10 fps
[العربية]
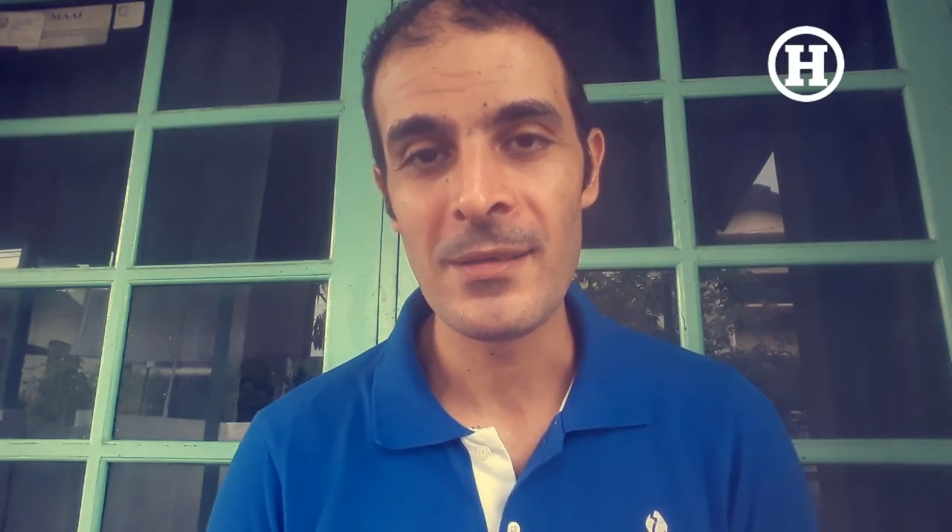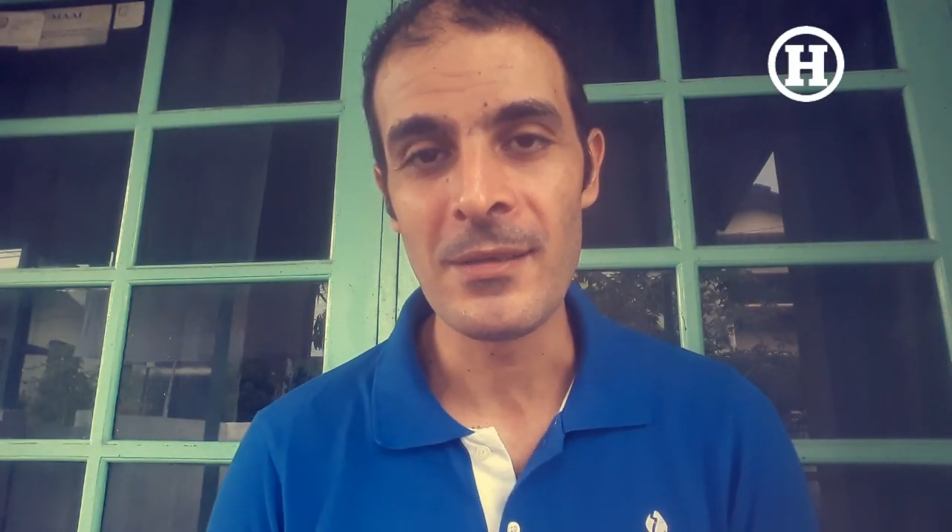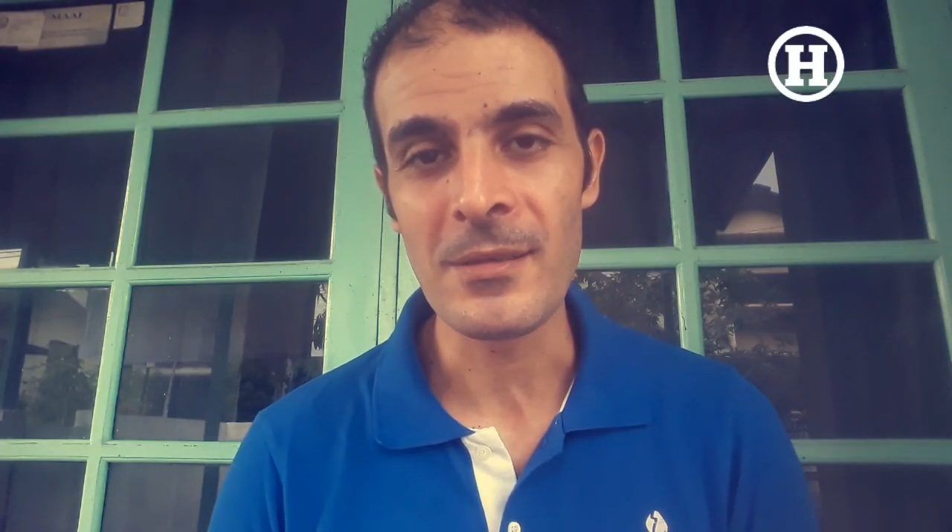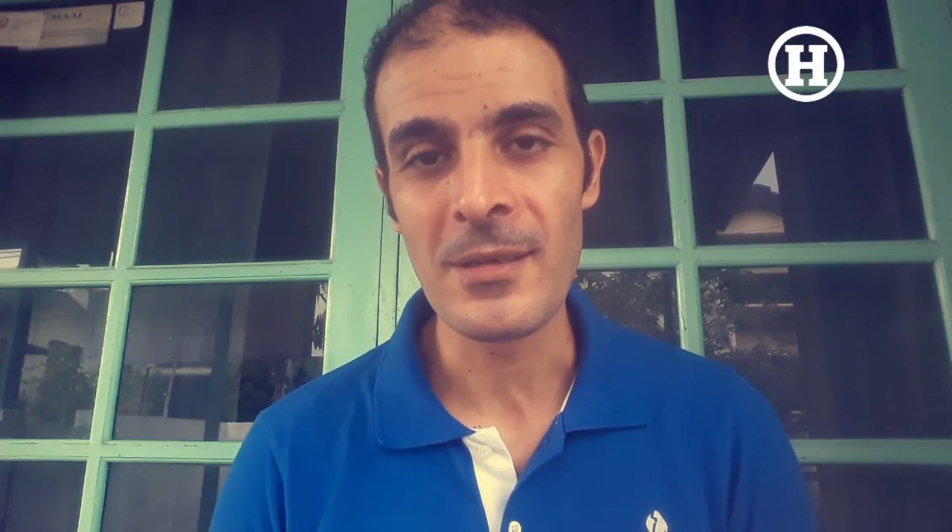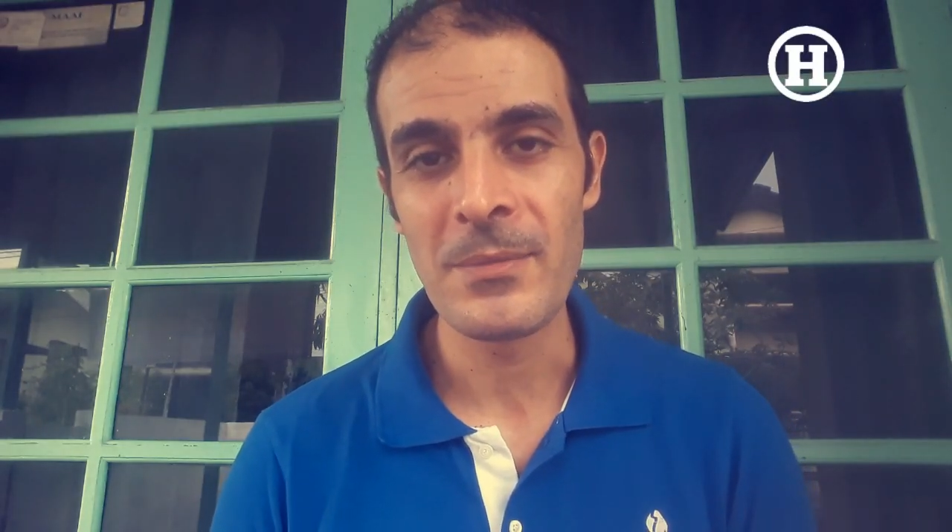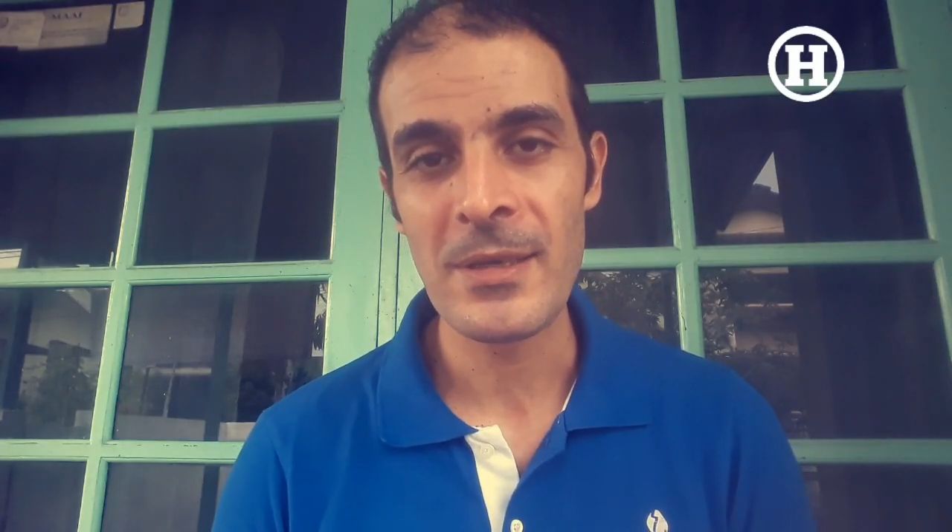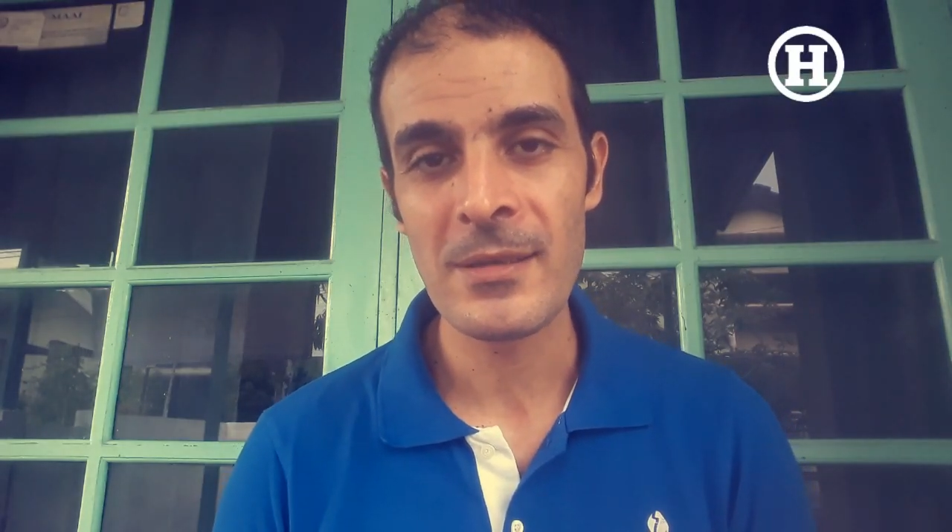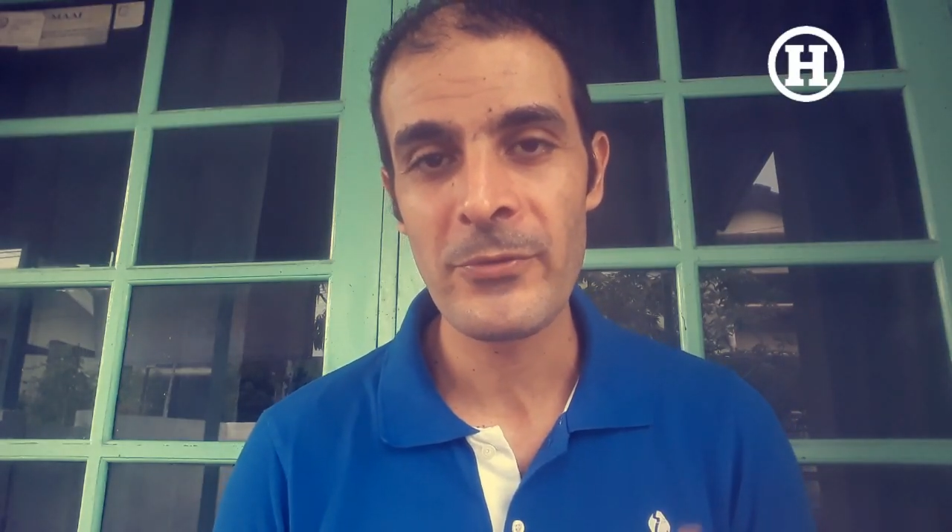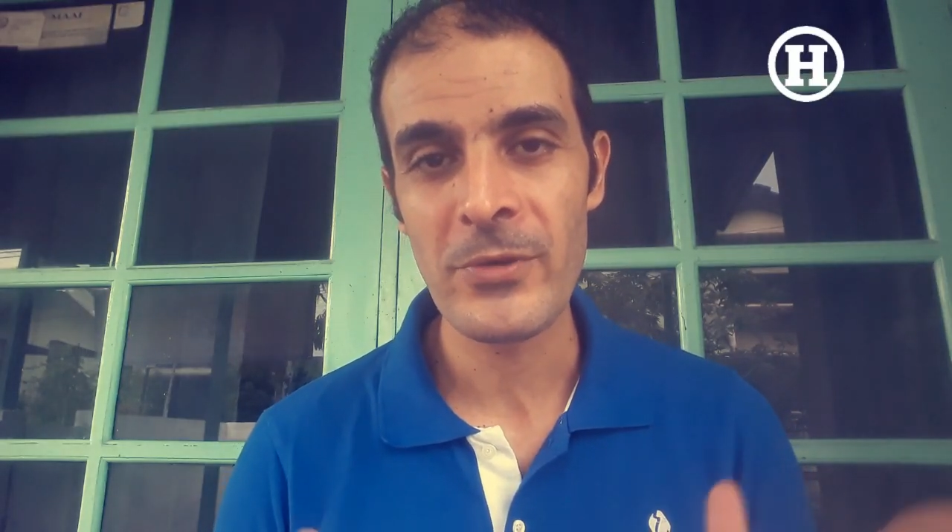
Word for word: الإقامات